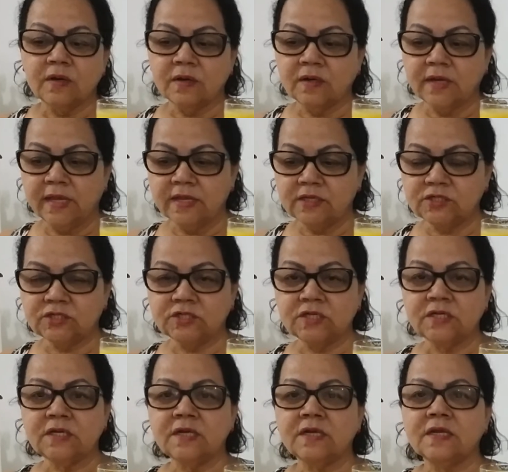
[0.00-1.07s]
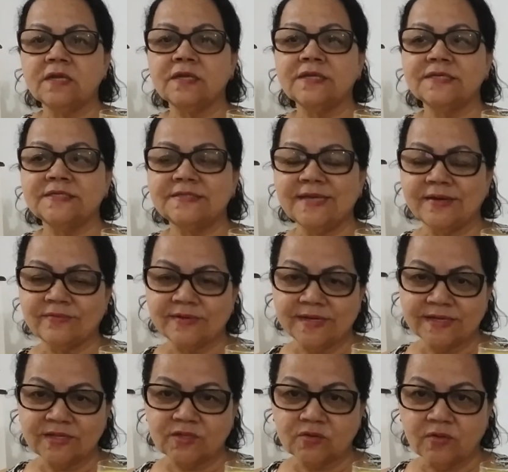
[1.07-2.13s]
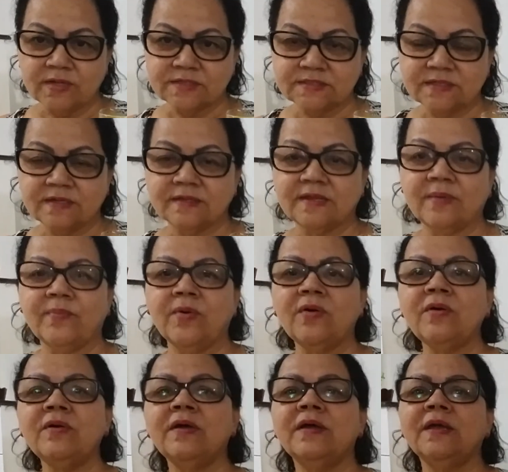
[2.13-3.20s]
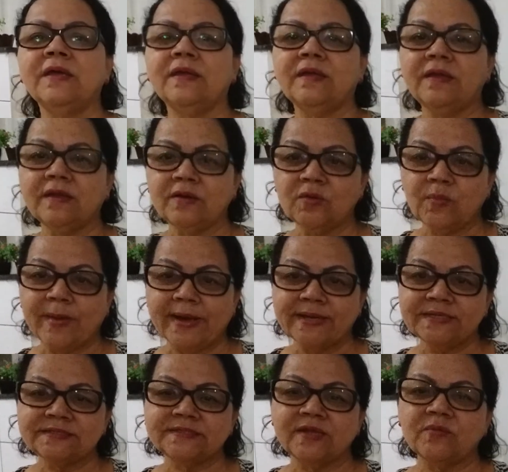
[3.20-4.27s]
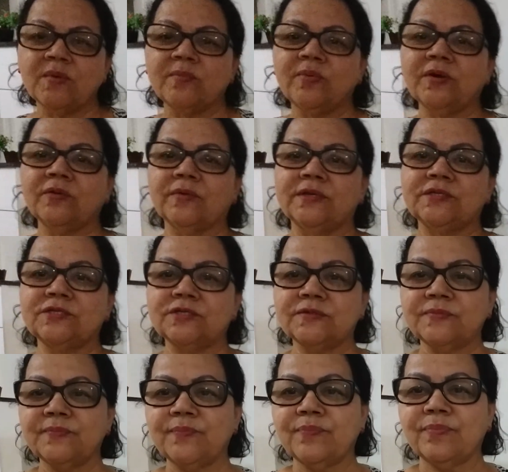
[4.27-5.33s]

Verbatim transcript: leite zero lactose, tá bom? E no mais, tenha uma boa noite.